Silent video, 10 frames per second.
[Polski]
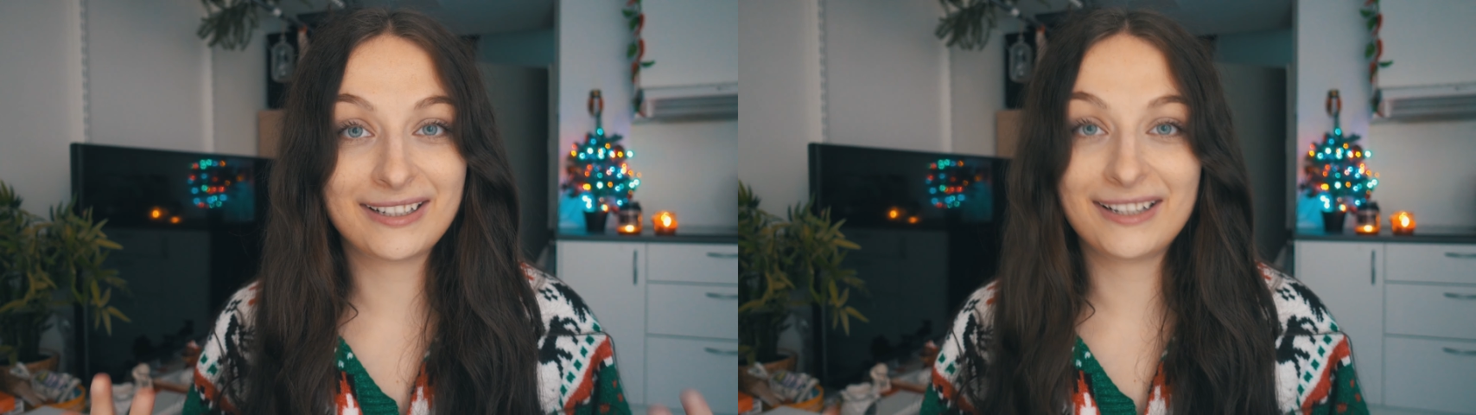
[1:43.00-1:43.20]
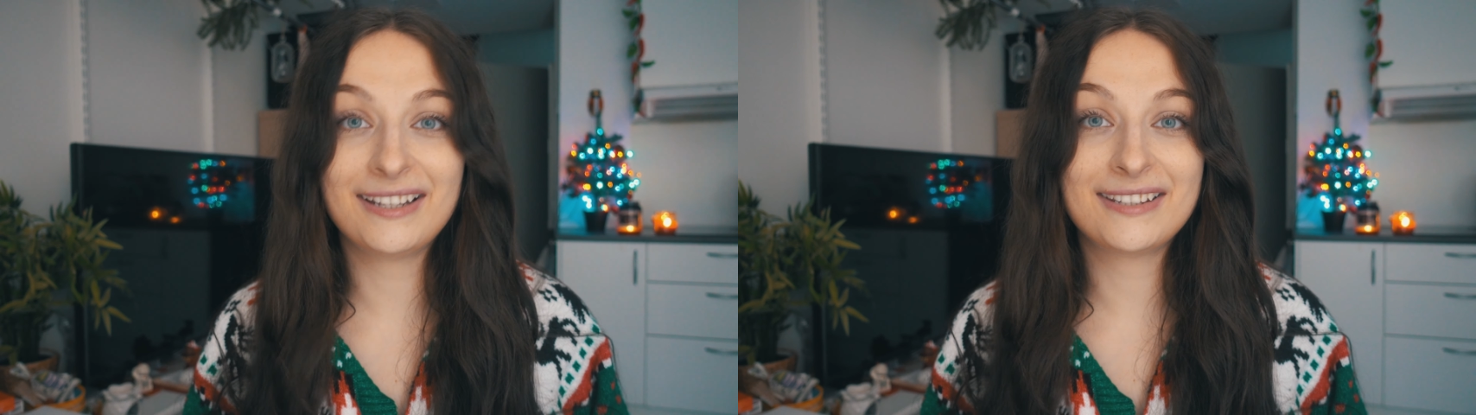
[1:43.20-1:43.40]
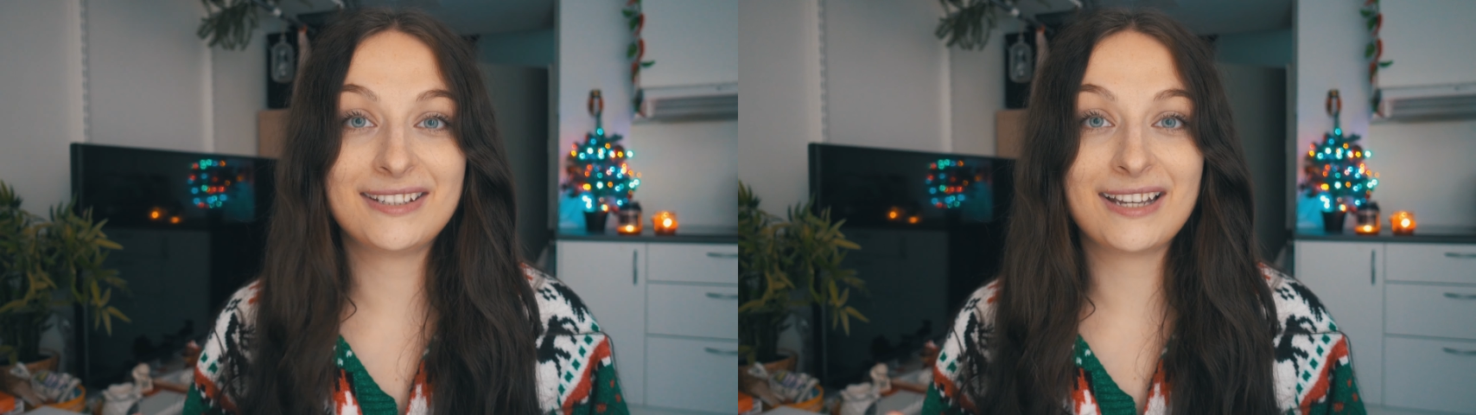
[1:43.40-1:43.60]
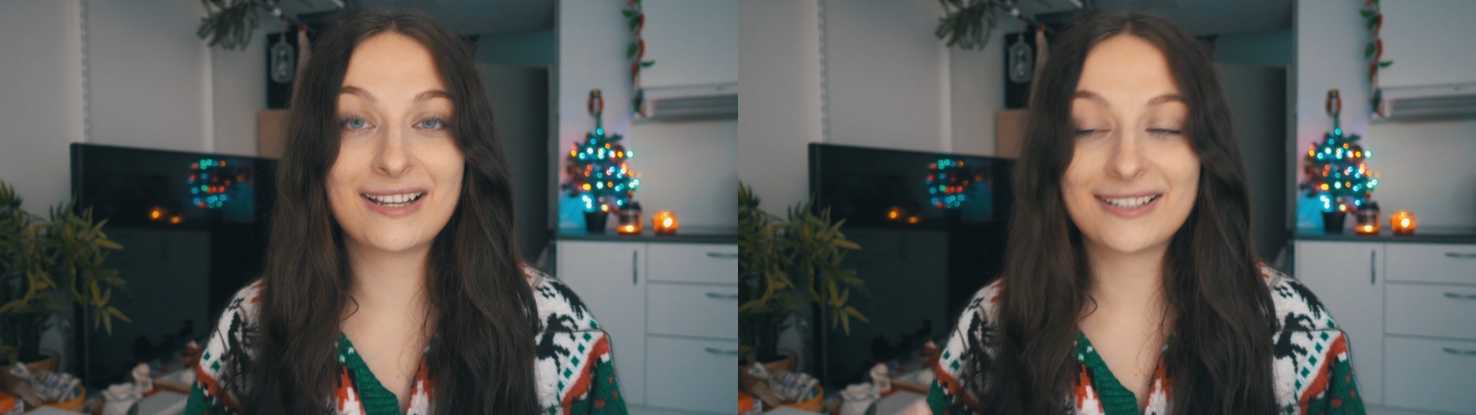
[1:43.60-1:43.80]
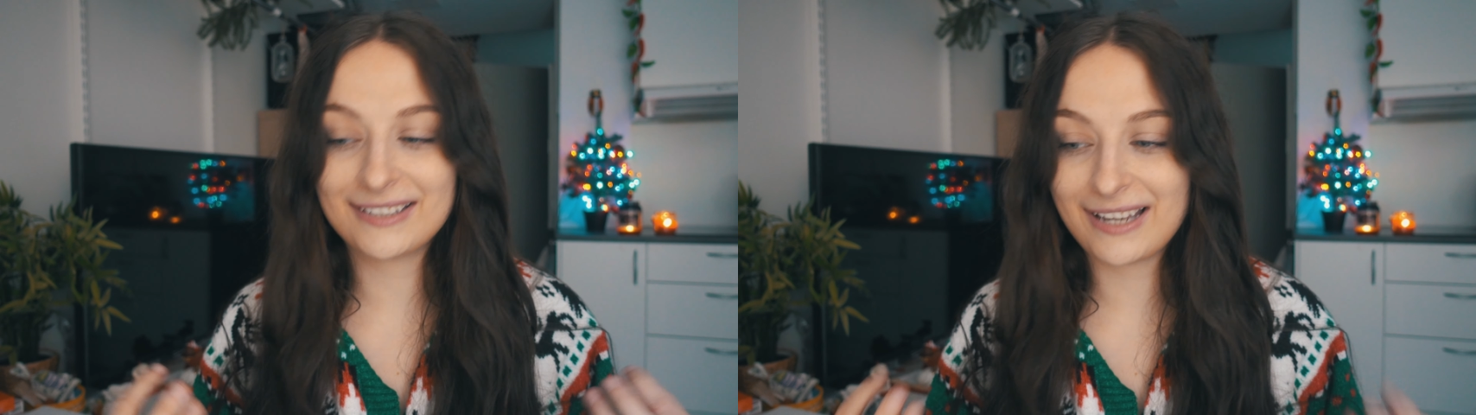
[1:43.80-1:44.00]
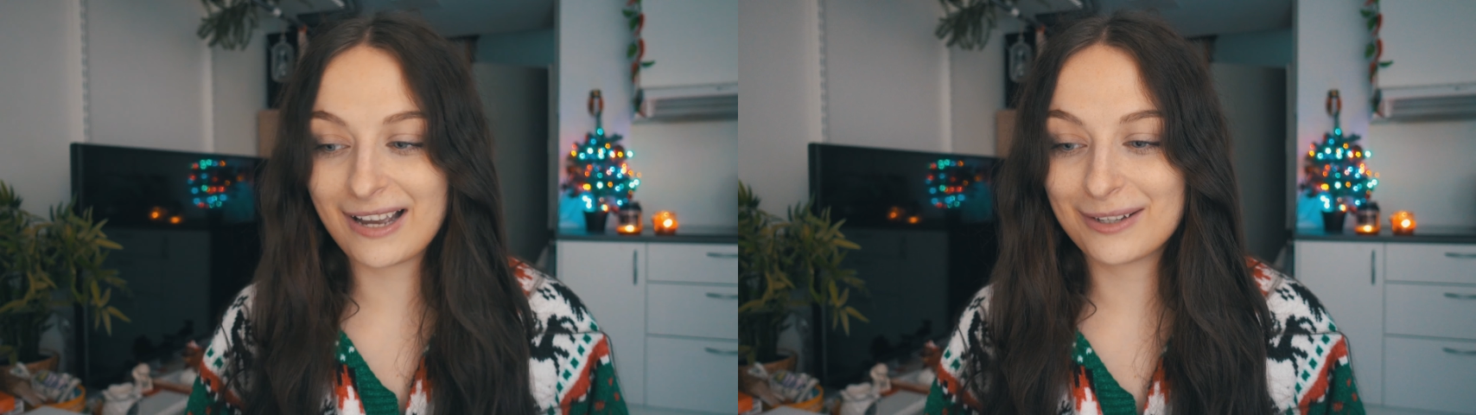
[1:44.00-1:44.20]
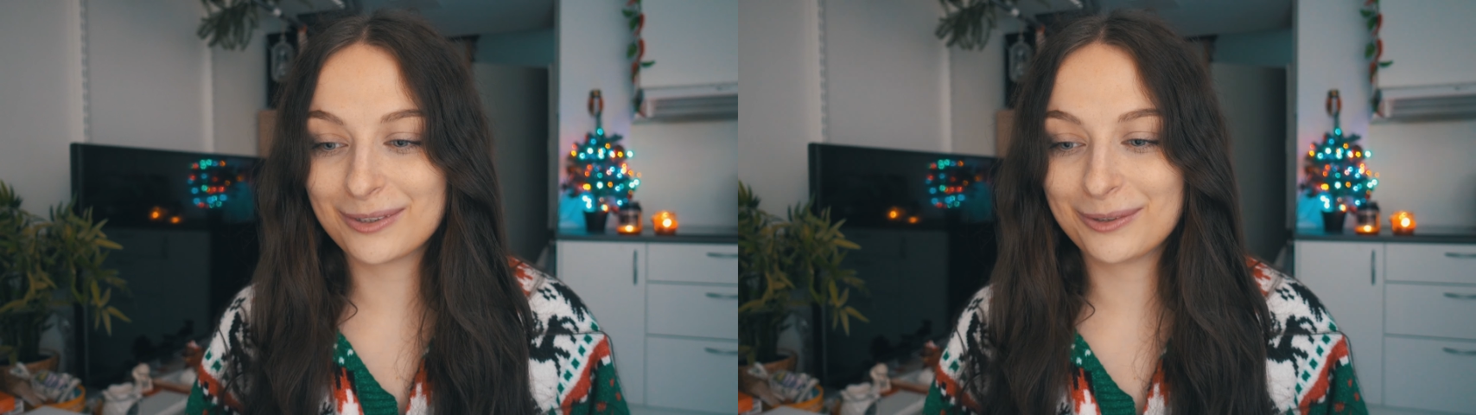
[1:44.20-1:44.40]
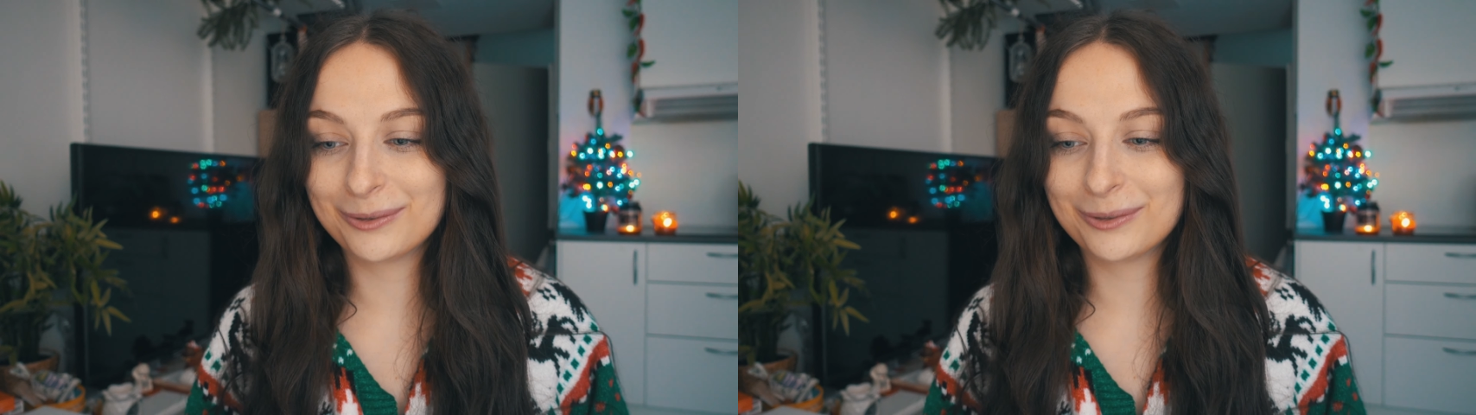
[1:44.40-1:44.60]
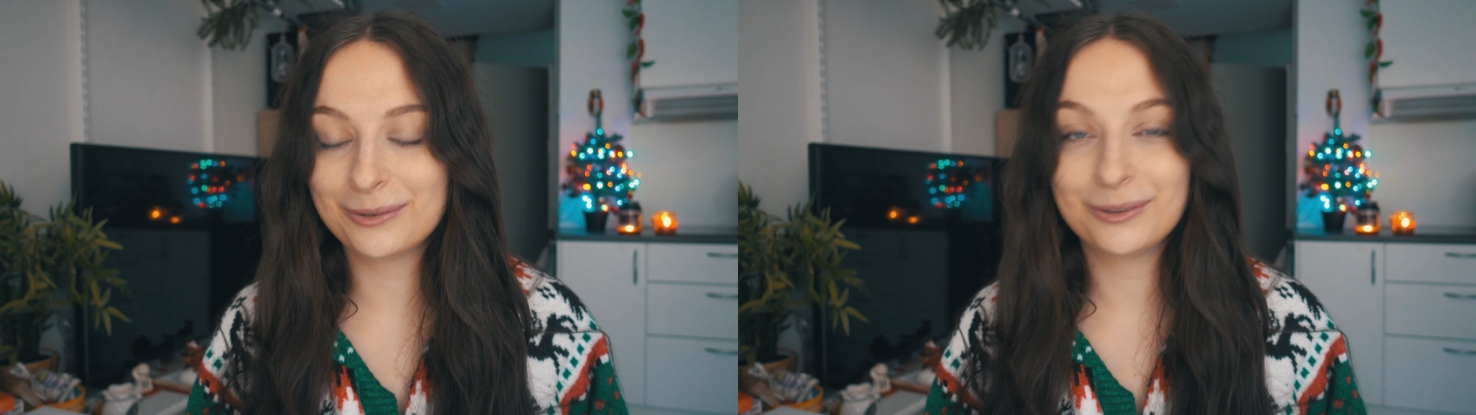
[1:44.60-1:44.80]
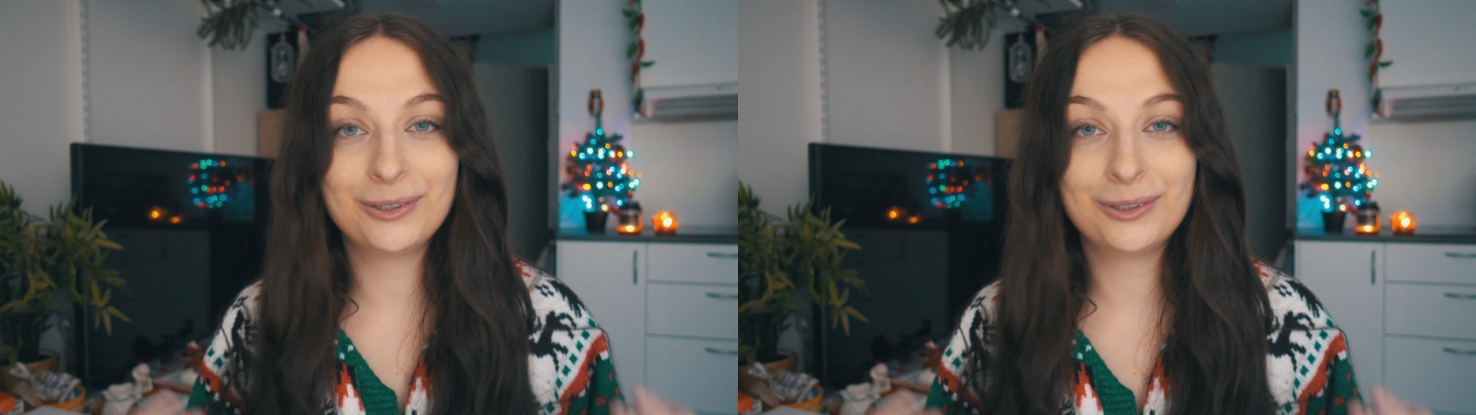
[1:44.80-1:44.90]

tradycja seansu